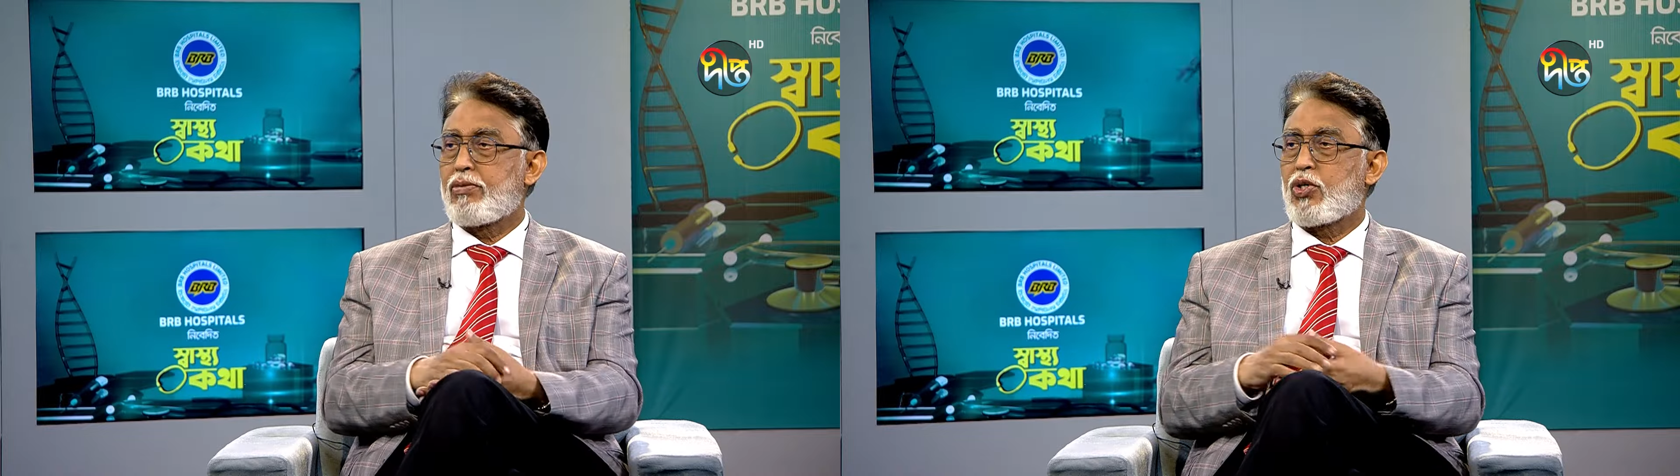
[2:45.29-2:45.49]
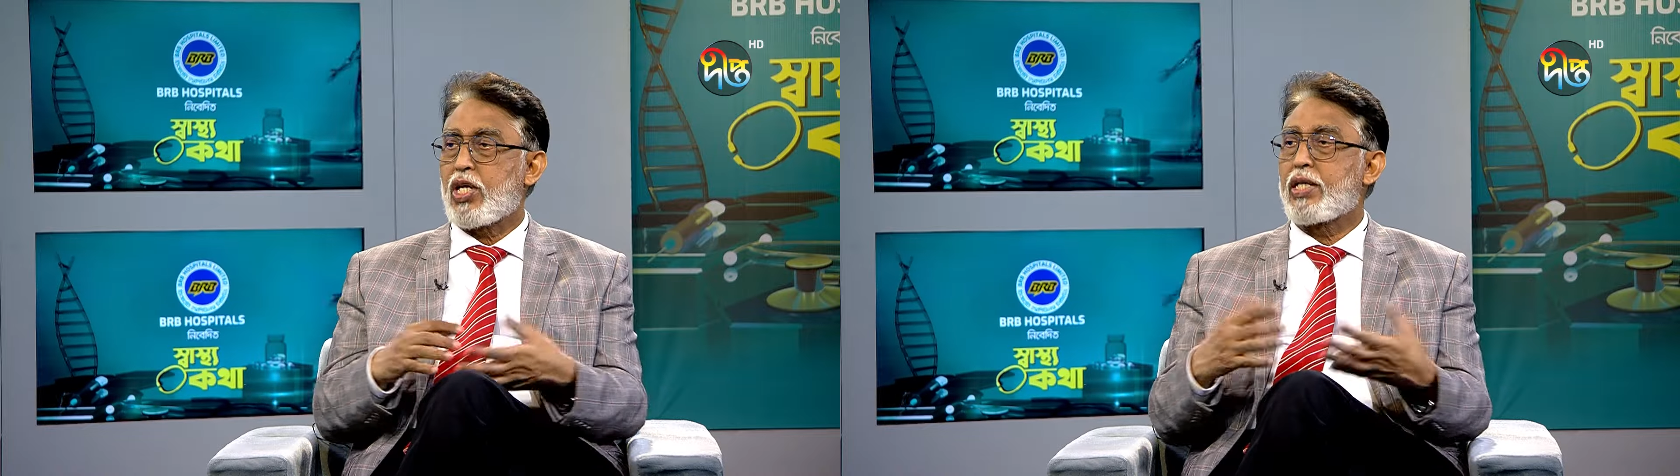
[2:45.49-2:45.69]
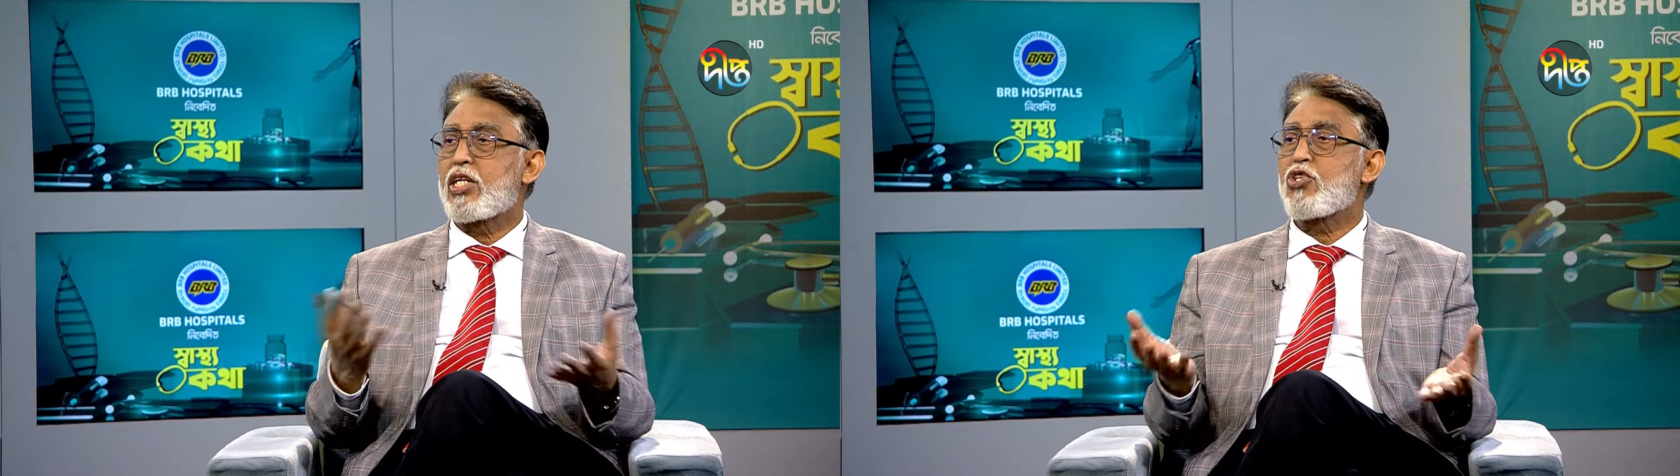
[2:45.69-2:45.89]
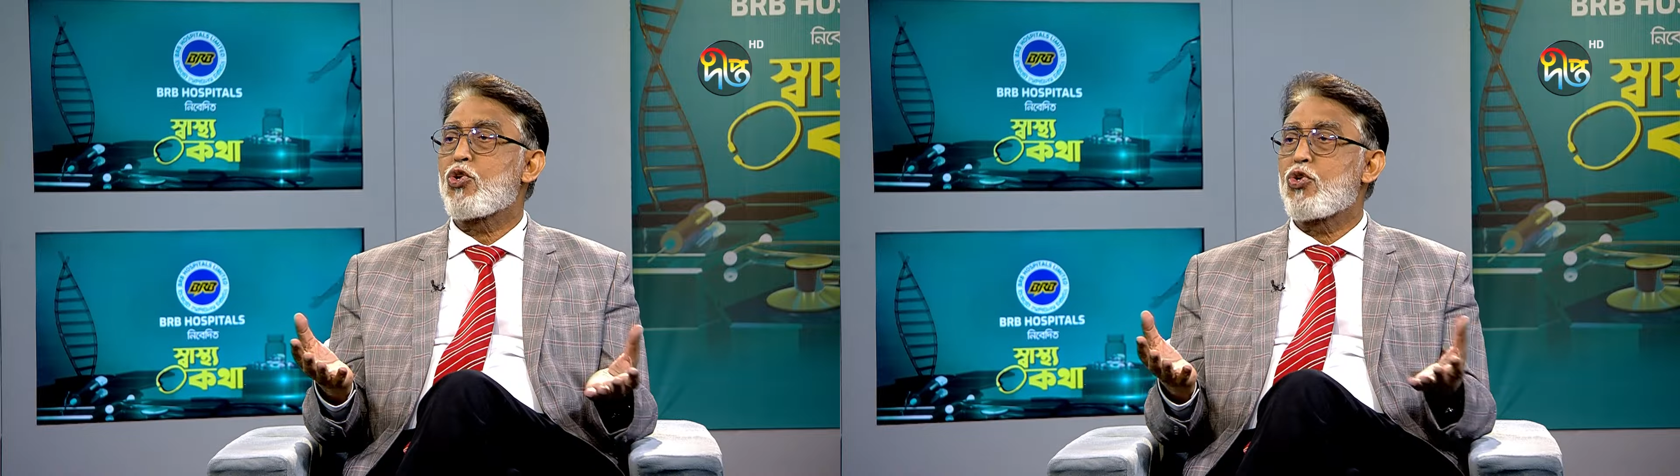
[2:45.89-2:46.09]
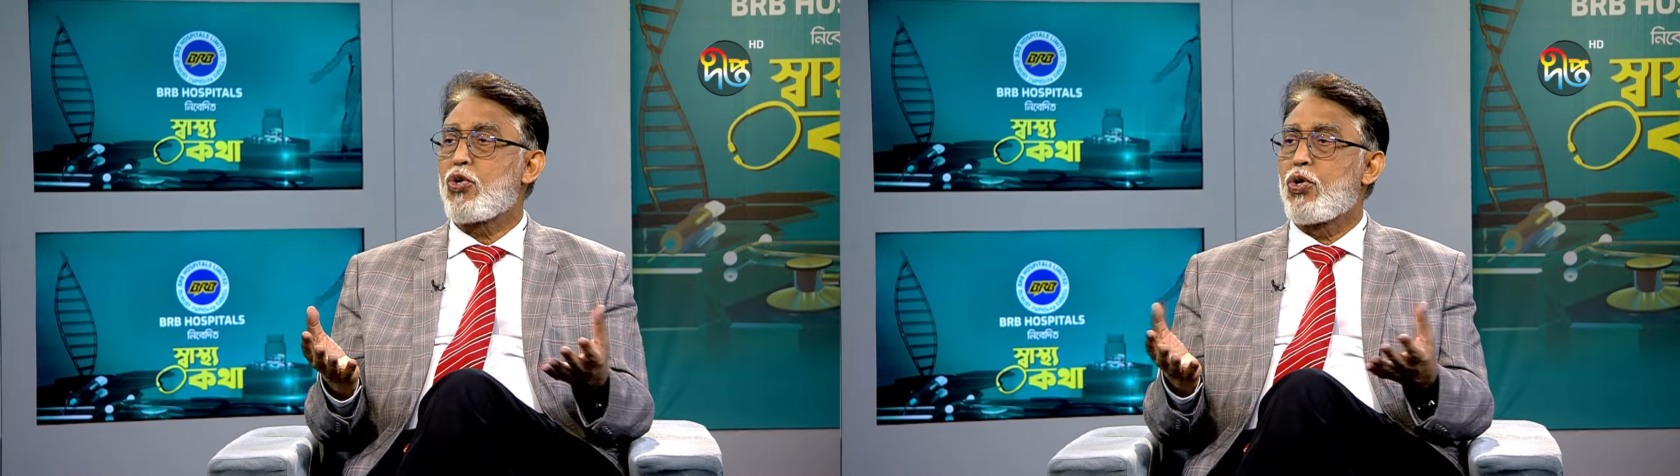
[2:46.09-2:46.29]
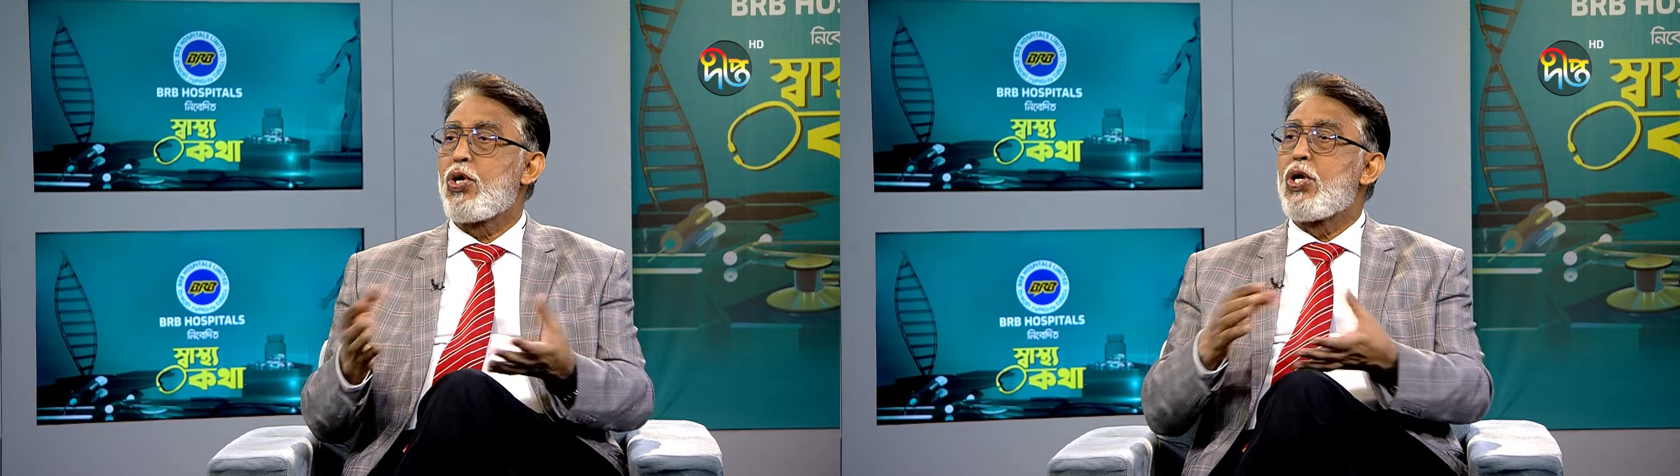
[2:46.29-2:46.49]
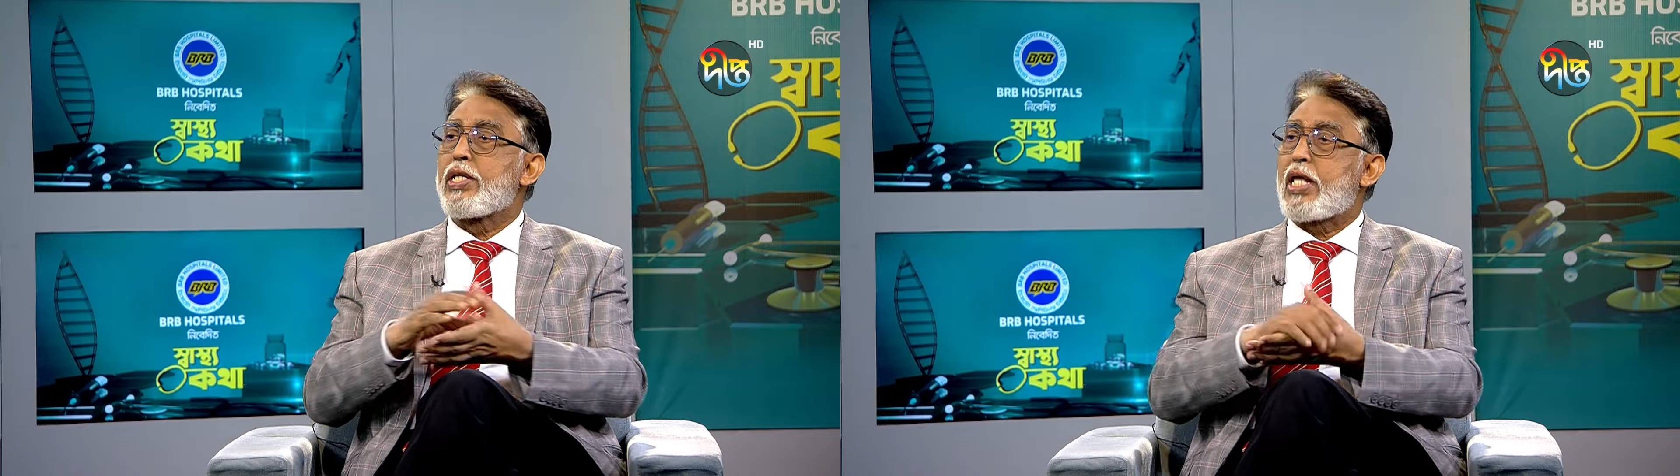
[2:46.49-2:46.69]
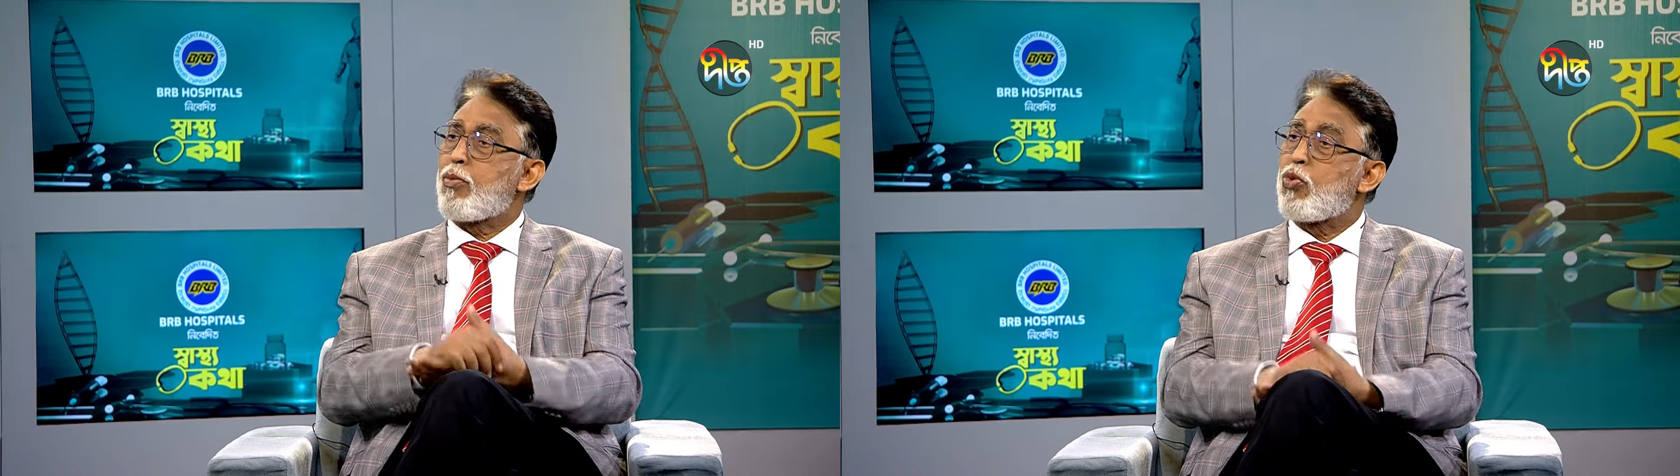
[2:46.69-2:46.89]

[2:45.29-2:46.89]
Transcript: অশান্তির জন্য তার